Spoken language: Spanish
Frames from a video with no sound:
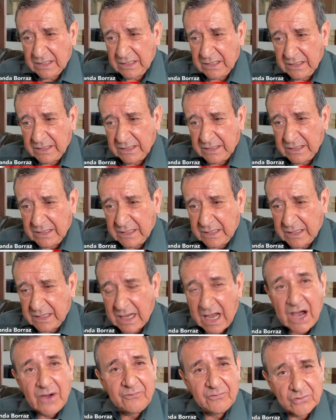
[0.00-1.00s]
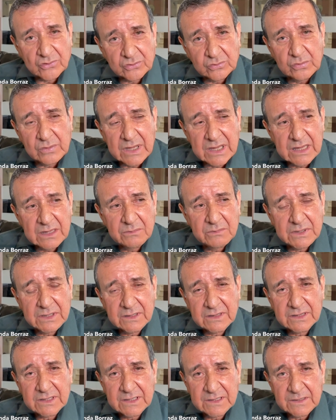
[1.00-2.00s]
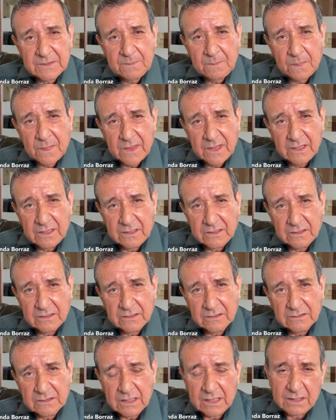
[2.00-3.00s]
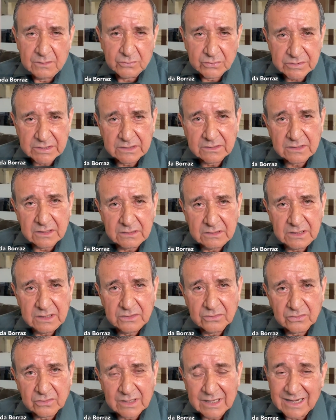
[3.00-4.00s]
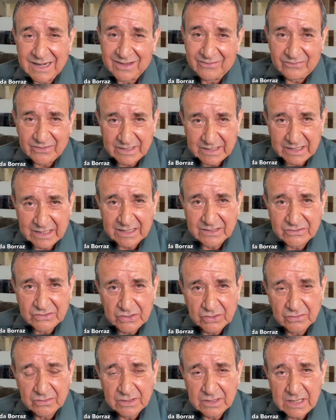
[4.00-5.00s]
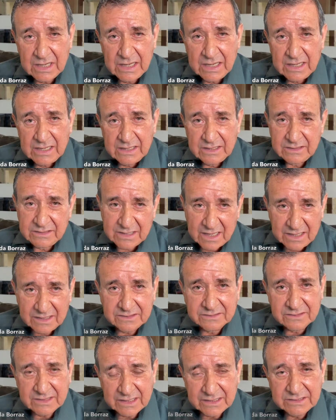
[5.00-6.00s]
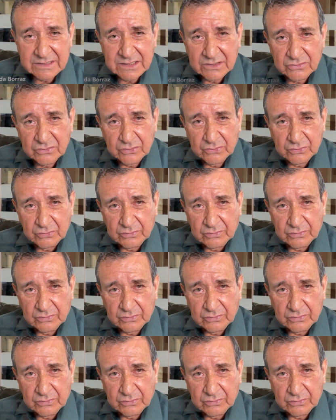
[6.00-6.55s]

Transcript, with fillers: Eh, afortunadamente eh, tenemos entendido que la federación ya está haciendo su